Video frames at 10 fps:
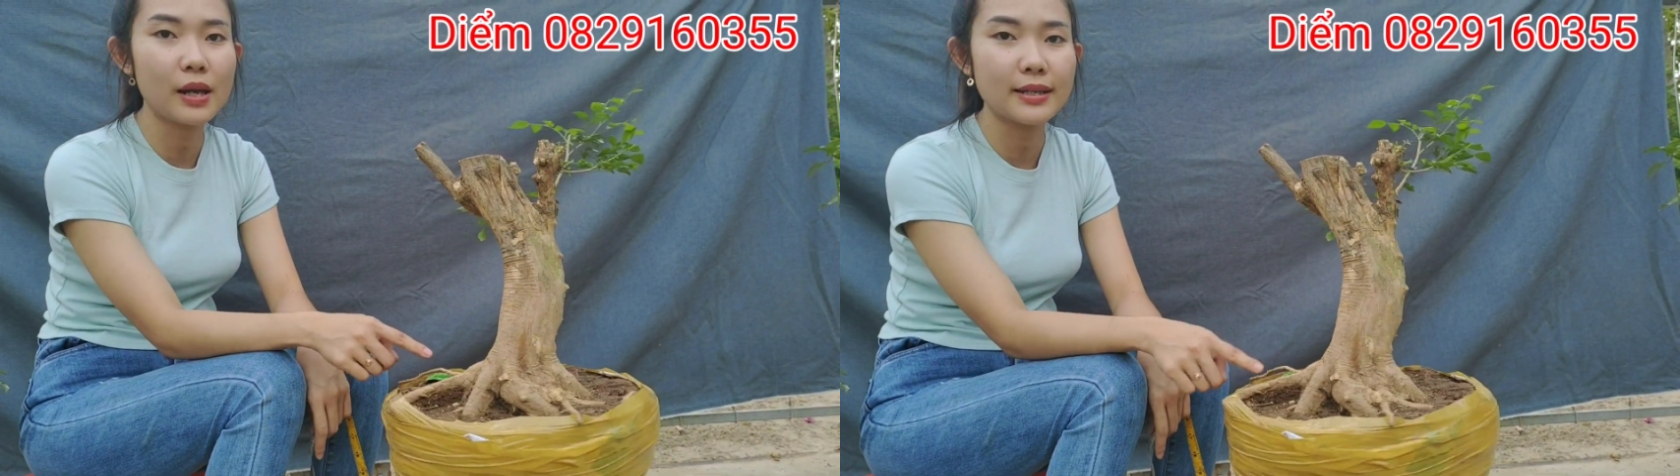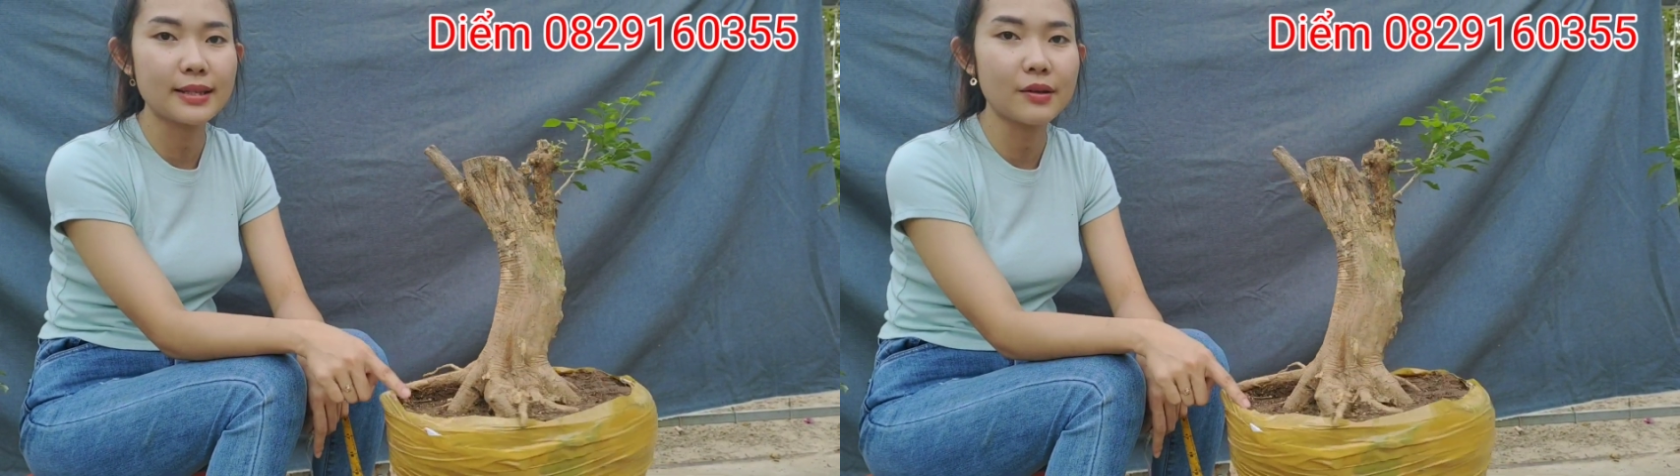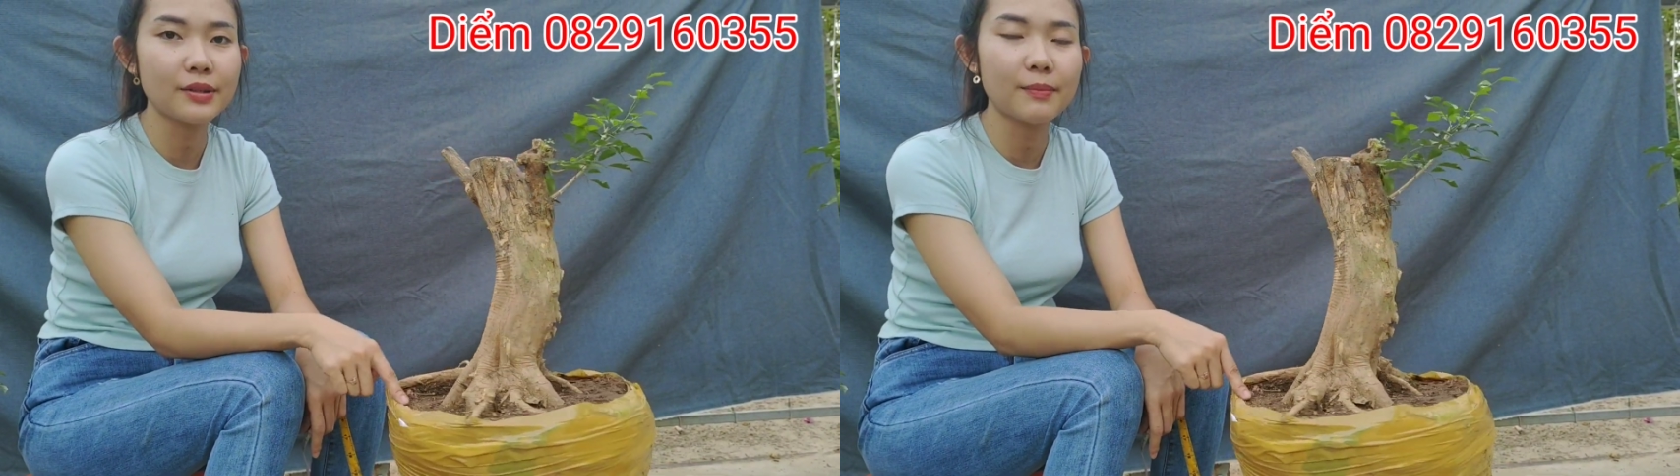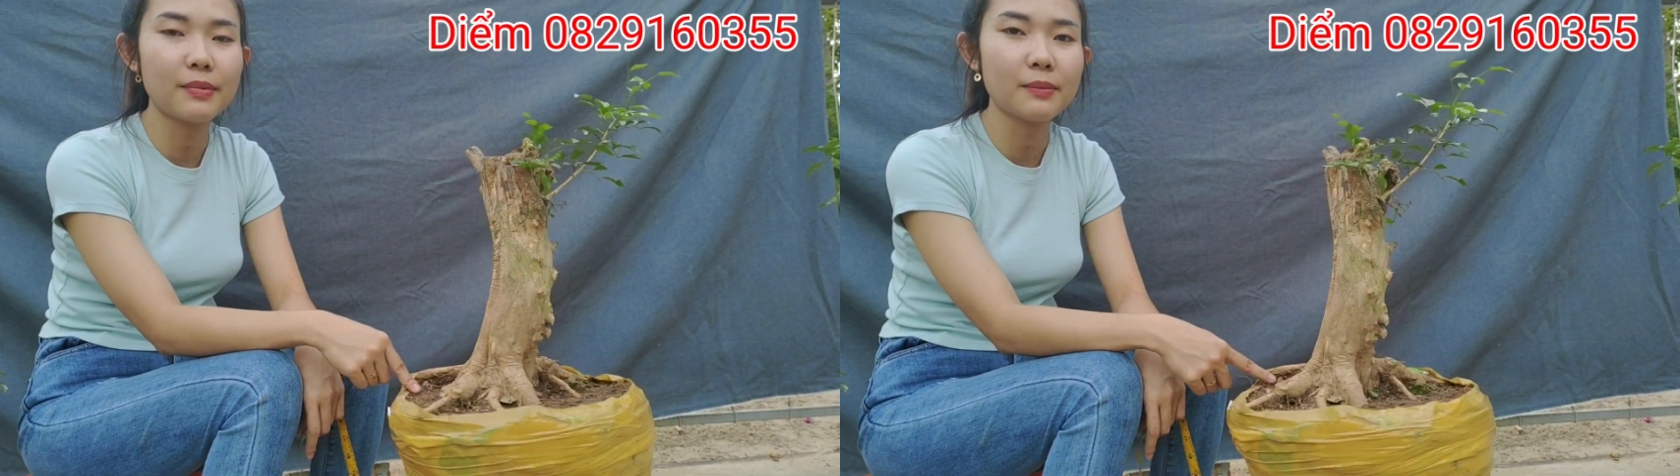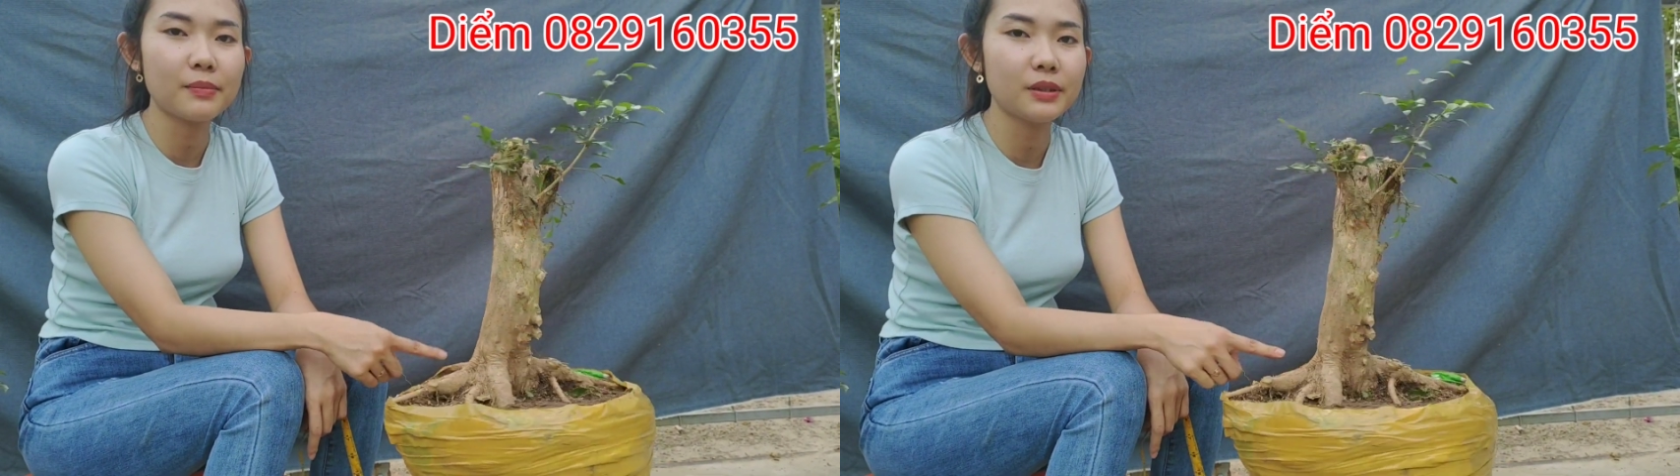là
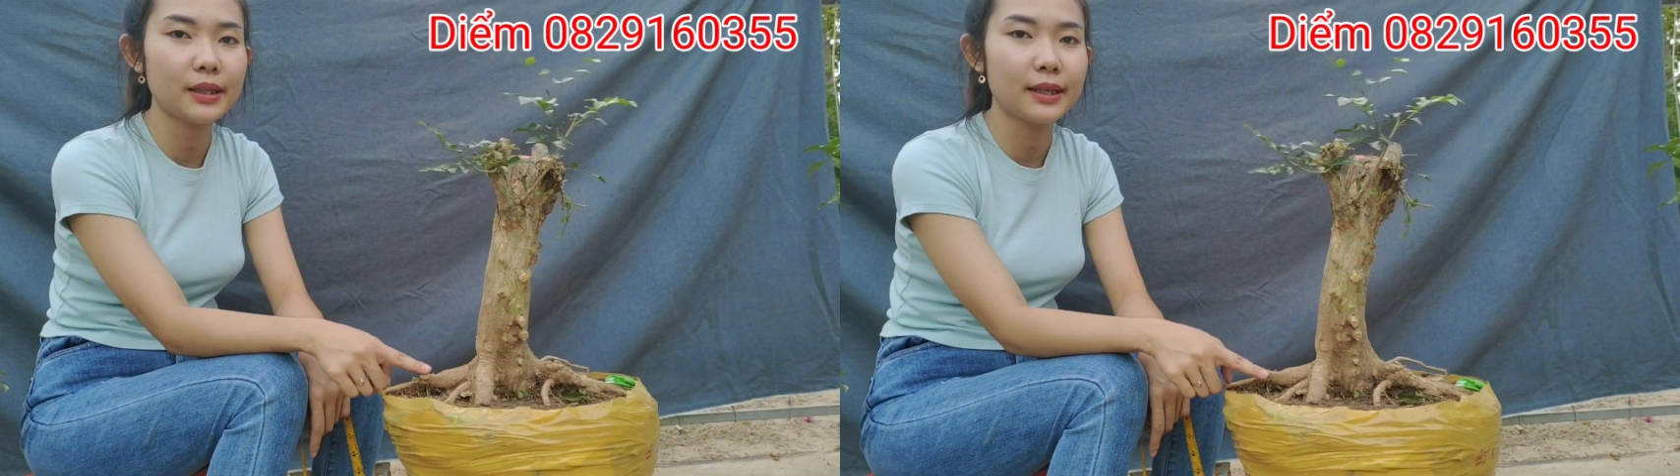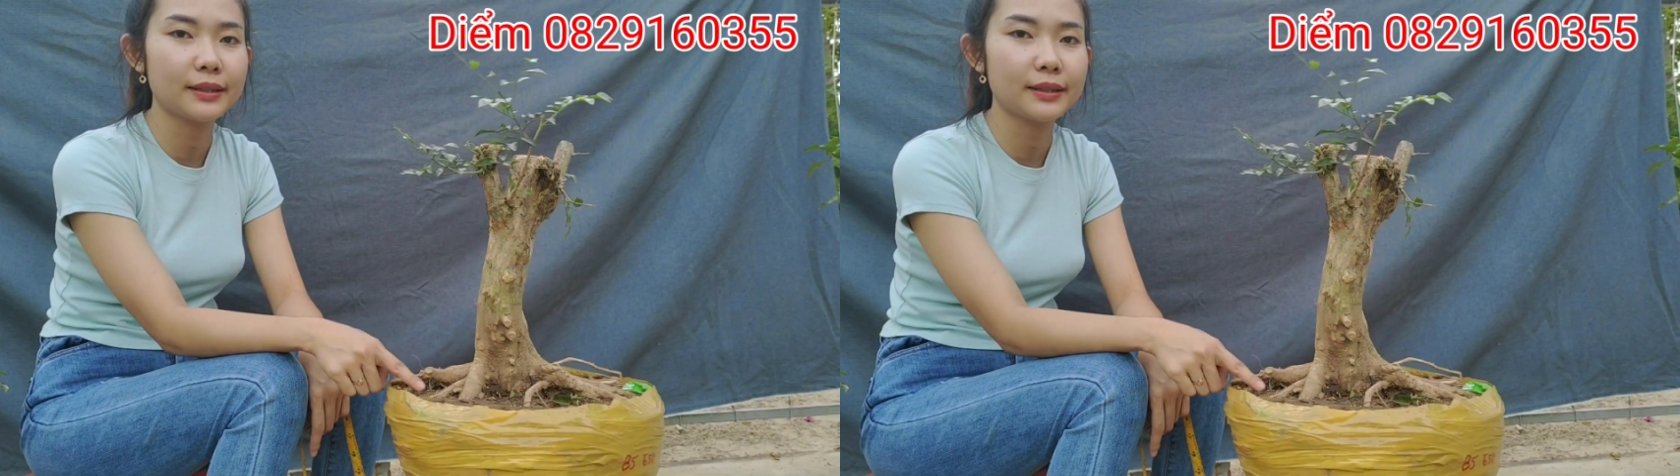650 ngàn